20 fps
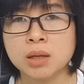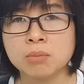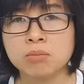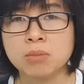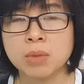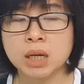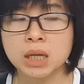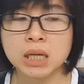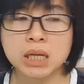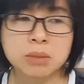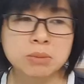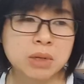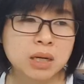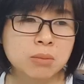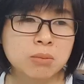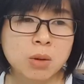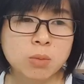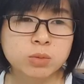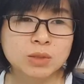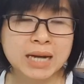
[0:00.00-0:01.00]
mà khi mà
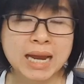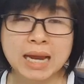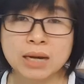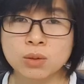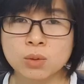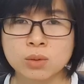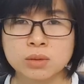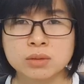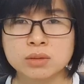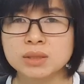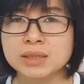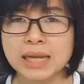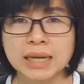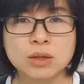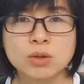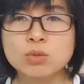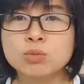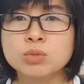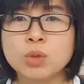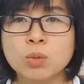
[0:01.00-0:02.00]
nó mọc ra rồi nó cứ
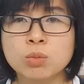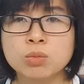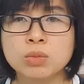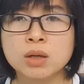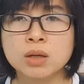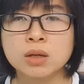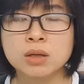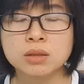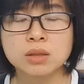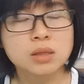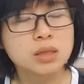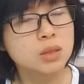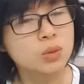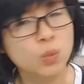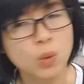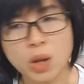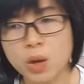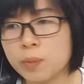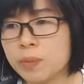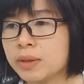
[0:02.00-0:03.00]
chạy lung tung, nó
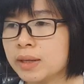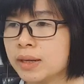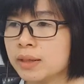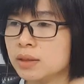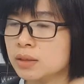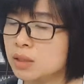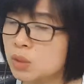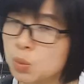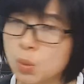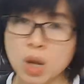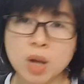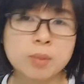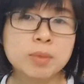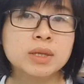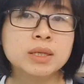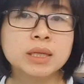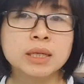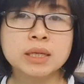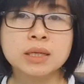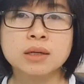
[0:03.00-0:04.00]
cứ quẹo bên này, nó cứ quẹo
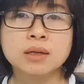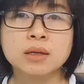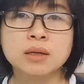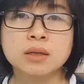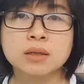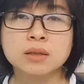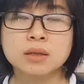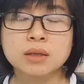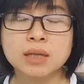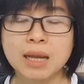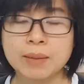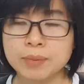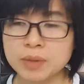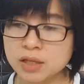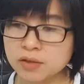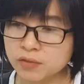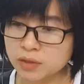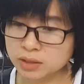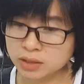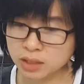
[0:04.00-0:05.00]
bên kia, nó làm
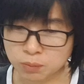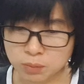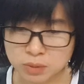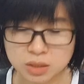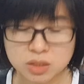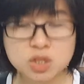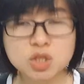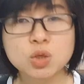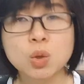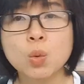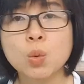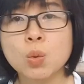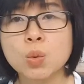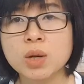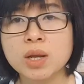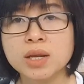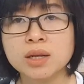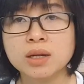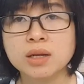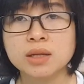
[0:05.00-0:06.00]
cho cái phần mình nó xù
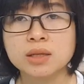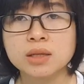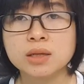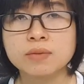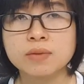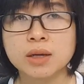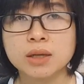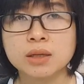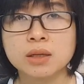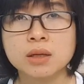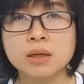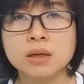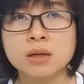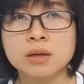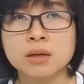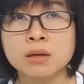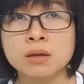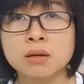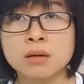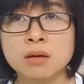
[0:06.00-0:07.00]
lên, nó là như vậy.
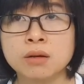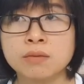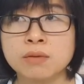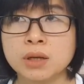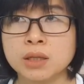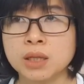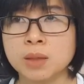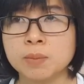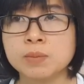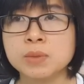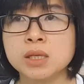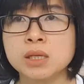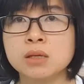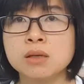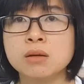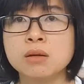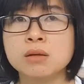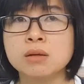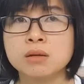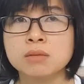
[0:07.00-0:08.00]
Và thậm
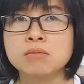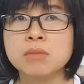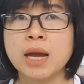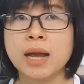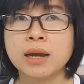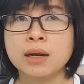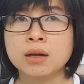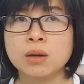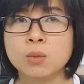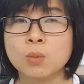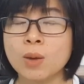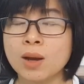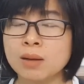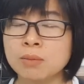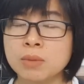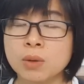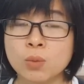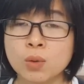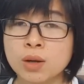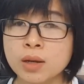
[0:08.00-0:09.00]
chí có những bạn là
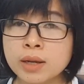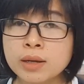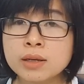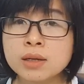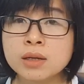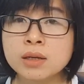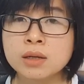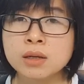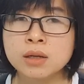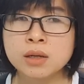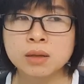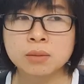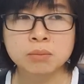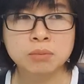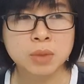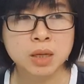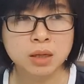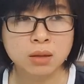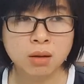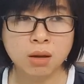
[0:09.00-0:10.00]
quăn mà quăn ít á,
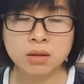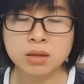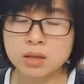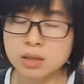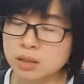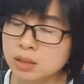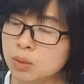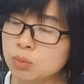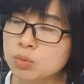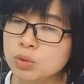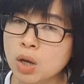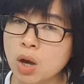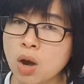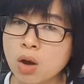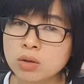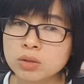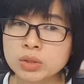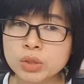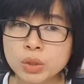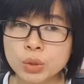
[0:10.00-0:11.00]
mà có những cái tóc
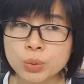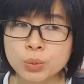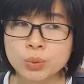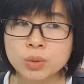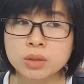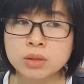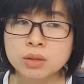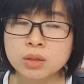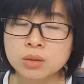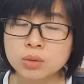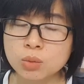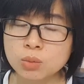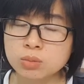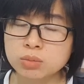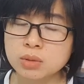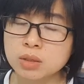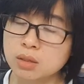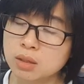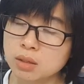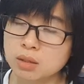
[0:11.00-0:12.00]
con nhiều á, nó
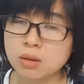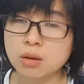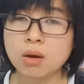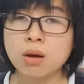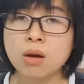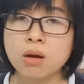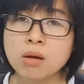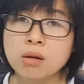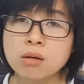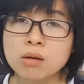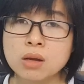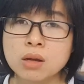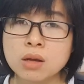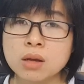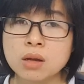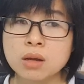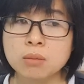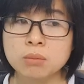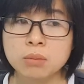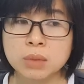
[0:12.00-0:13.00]
cũng rất là khó,
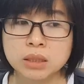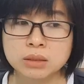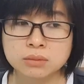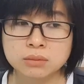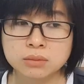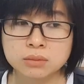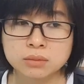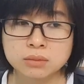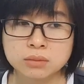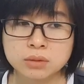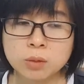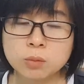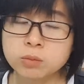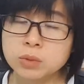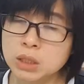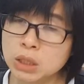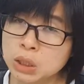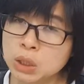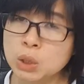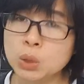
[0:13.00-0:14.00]
mà tóc
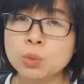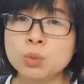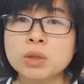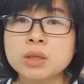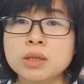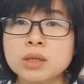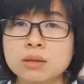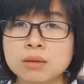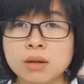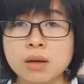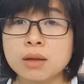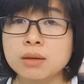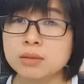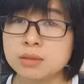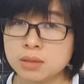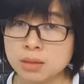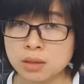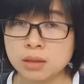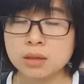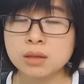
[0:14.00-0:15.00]
nhiều á thì nó lại
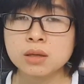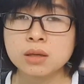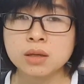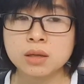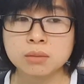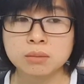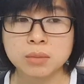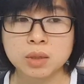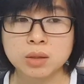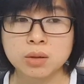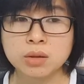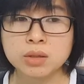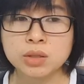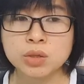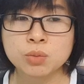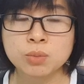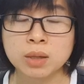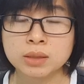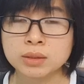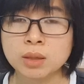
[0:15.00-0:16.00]
dễ, mà có
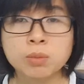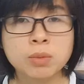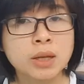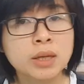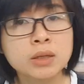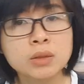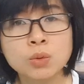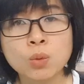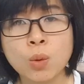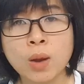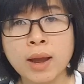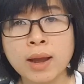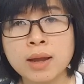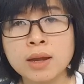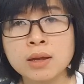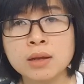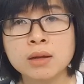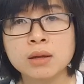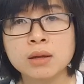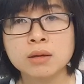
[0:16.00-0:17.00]
nhiều bạn tóc ít
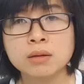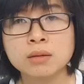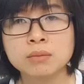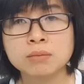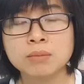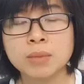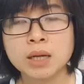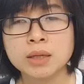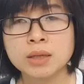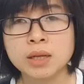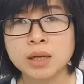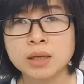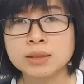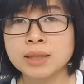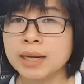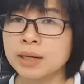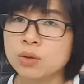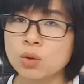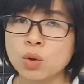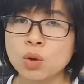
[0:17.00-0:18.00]
quá mà để
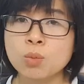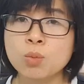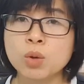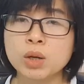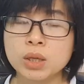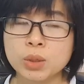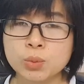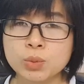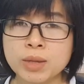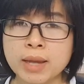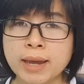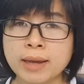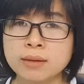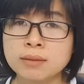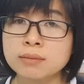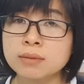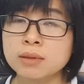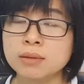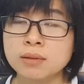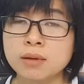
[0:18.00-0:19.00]
thay đổi một kiểu dáng
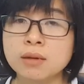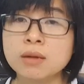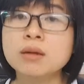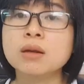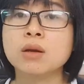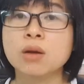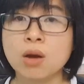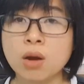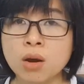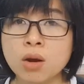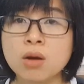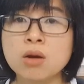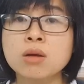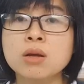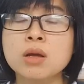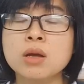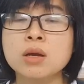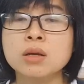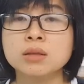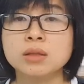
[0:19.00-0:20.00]
thì nó rất là khó,
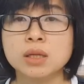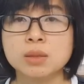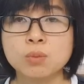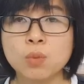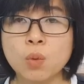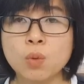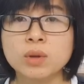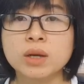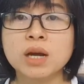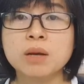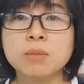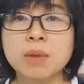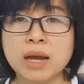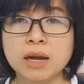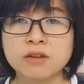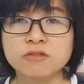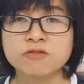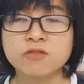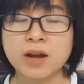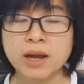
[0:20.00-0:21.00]
thì buộc các
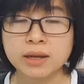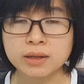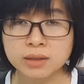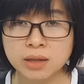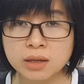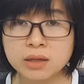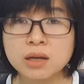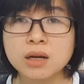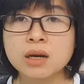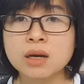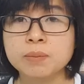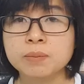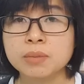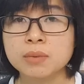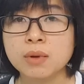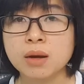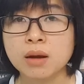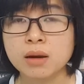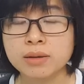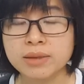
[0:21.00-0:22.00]
bạn phải kết hợp
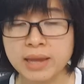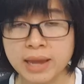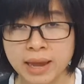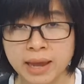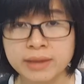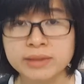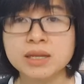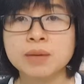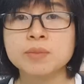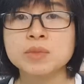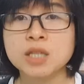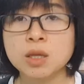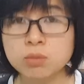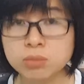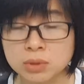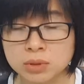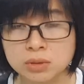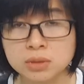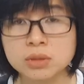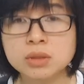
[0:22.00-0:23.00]
ở nhà chăm
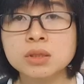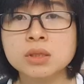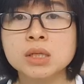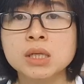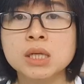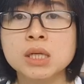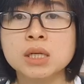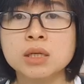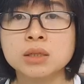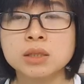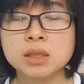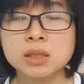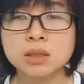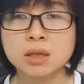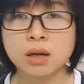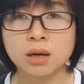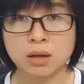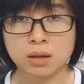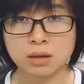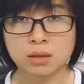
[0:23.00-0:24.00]
sóc nữa. Người
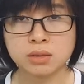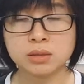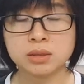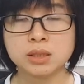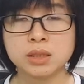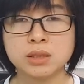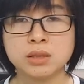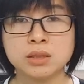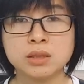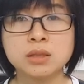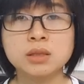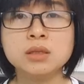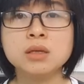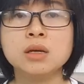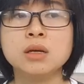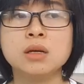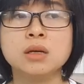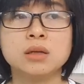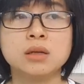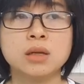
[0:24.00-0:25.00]
thợ chỉ
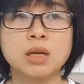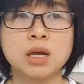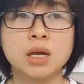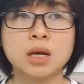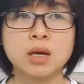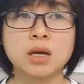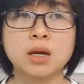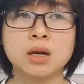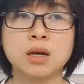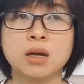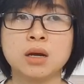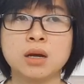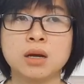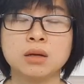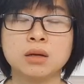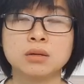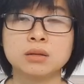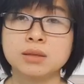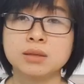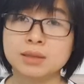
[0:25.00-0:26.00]

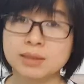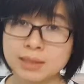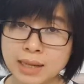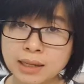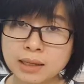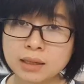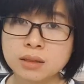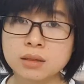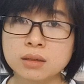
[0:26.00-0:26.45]
là cắt